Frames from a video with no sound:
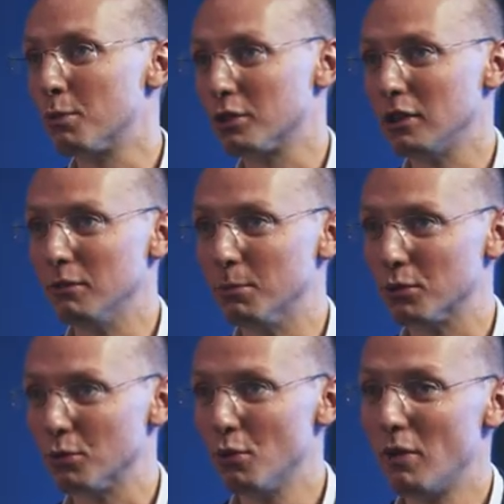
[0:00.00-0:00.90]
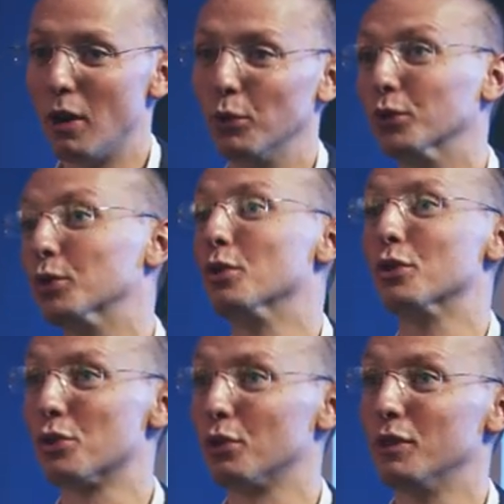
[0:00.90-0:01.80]
после выпускного, а он вот
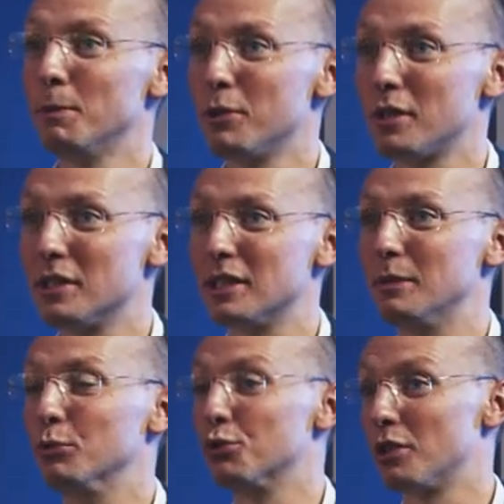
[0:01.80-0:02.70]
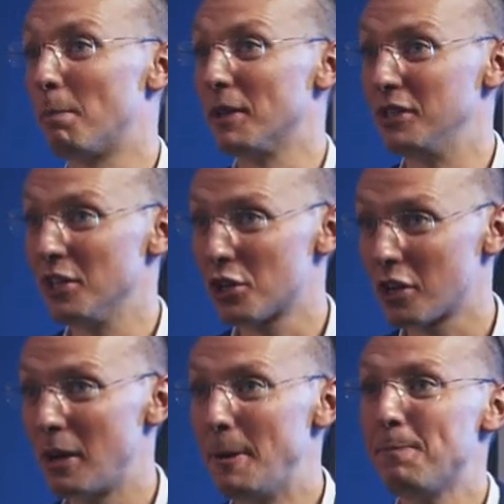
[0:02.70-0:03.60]
только что выпустился, ему нужна
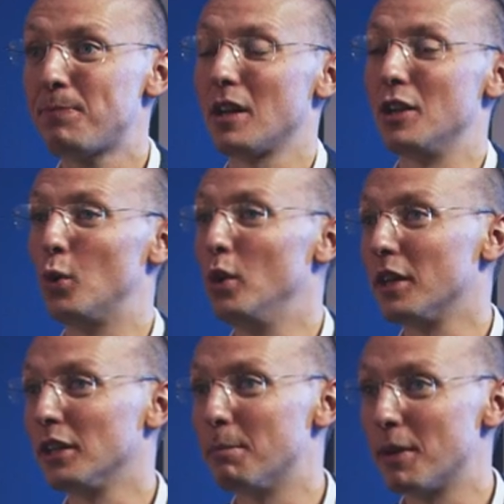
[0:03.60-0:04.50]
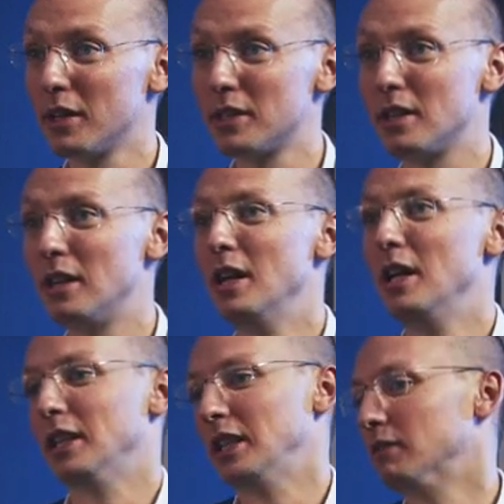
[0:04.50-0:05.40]
поддержка, регулярная практика,
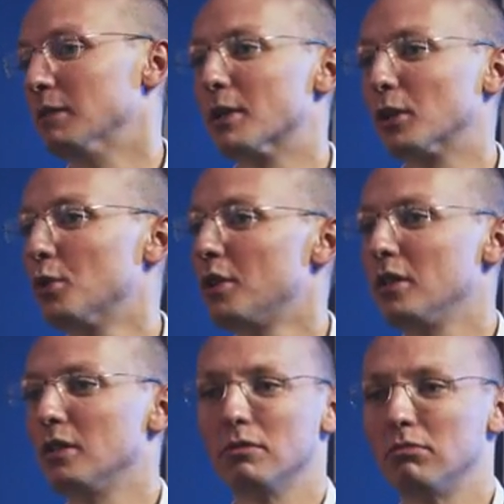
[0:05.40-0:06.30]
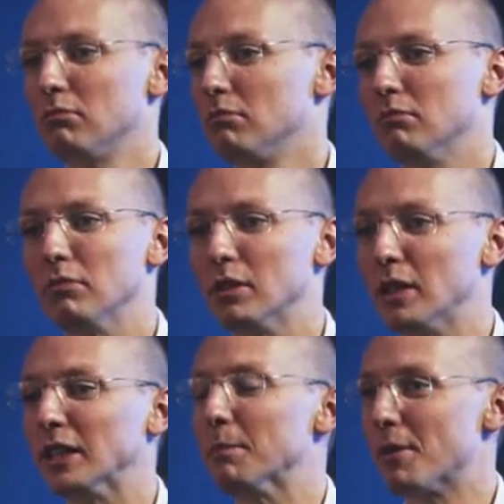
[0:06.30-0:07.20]
и в лаборатории Э,
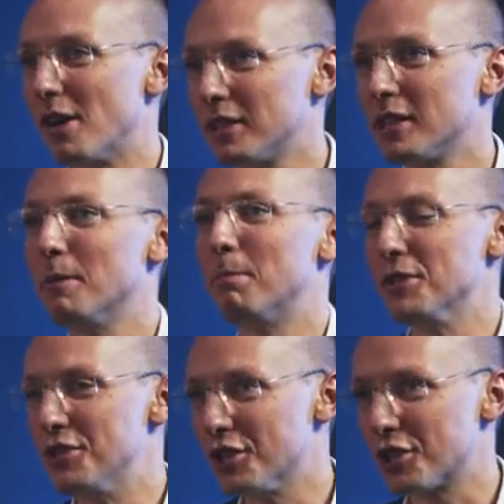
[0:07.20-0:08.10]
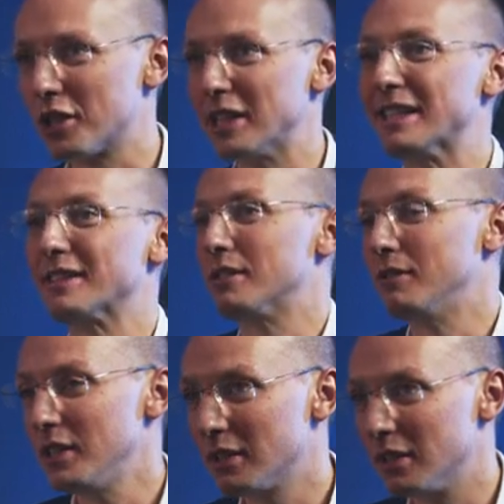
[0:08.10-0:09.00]
эта практика, поддержка и развитие